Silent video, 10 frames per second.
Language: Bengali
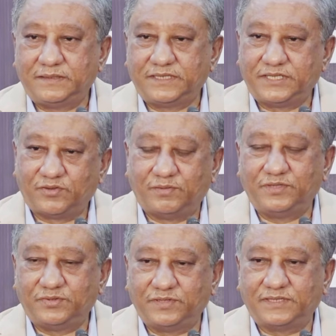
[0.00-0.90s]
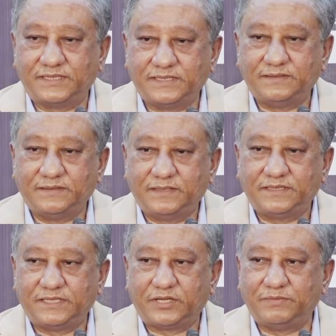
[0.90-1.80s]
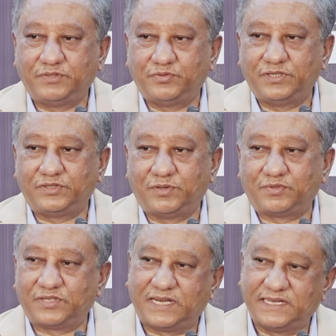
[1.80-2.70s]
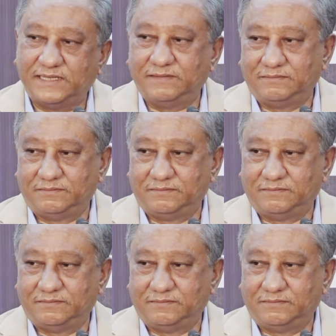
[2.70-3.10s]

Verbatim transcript: সেটাও আমি শুনেছি সেটা আমি শুনেছি অবশ্য আগেই